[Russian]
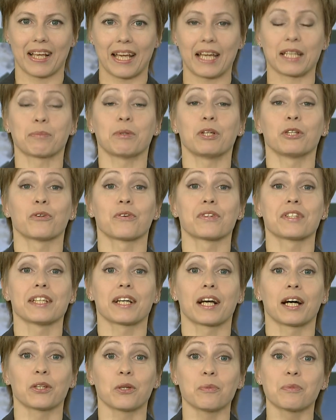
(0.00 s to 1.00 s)
Это были новости
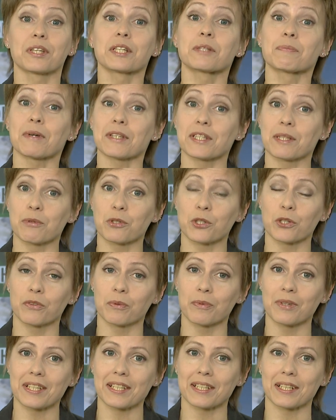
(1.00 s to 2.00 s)
экономики. Спасибо, что вы
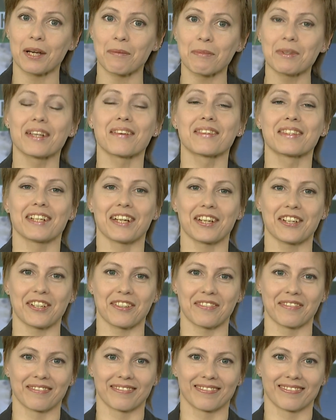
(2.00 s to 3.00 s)
были с нами. До встречи.